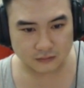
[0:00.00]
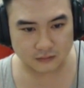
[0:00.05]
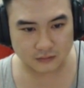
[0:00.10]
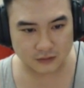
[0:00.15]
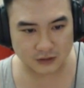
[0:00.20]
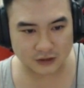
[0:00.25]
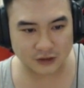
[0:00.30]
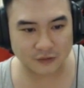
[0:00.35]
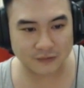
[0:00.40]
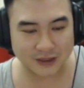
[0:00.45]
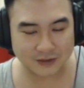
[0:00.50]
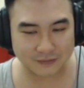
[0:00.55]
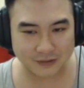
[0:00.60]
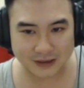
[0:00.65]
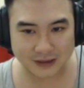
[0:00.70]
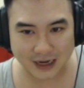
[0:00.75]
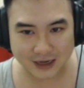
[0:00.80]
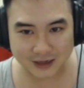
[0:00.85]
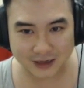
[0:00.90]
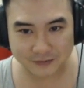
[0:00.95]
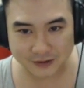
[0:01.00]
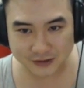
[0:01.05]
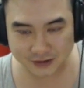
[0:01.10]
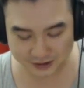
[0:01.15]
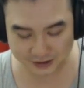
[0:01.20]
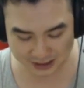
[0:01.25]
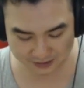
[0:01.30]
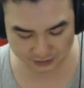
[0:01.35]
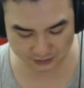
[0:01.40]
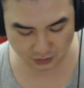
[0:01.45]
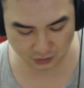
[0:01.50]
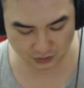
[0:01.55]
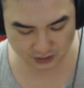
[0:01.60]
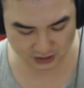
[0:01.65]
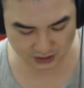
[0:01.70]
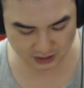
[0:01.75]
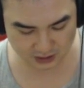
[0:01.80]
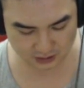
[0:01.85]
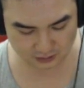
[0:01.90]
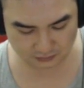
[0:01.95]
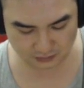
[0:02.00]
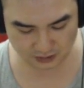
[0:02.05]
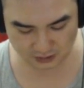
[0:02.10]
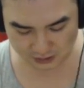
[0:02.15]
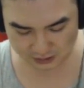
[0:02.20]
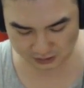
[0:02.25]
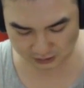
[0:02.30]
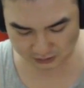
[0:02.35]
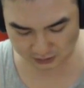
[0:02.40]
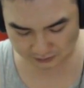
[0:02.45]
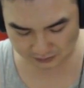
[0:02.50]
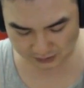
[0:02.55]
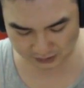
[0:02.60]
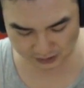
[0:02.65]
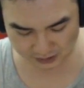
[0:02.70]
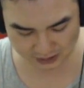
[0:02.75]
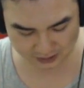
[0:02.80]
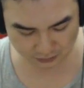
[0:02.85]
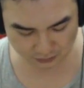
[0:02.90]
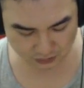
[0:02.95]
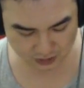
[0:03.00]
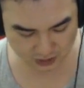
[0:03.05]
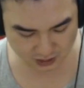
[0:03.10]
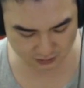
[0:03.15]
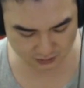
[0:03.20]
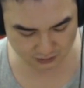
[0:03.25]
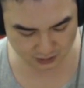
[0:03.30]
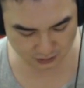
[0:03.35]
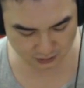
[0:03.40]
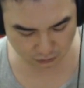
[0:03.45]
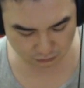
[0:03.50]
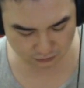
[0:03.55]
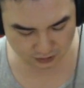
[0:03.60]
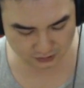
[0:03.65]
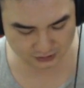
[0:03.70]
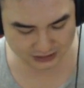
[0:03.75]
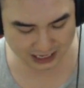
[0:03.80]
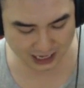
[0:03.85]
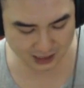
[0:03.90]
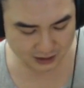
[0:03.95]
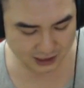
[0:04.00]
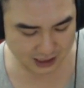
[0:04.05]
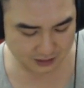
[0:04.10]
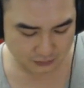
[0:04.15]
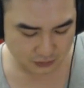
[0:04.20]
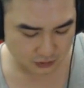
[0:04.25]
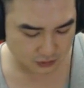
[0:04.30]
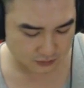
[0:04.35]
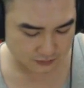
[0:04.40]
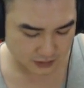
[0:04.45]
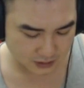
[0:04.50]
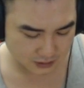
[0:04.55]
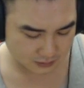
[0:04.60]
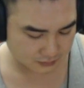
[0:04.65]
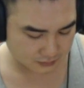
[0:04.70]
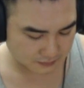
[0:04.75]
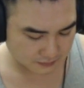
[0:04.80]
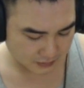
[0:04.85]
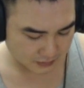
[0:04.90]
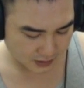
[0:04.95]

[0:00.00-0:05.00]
Nhưng mình khả năng mình chơi game thì ok, mình thực sự mình chơi game ok, nhưng mà lúc mình chán game rồi mình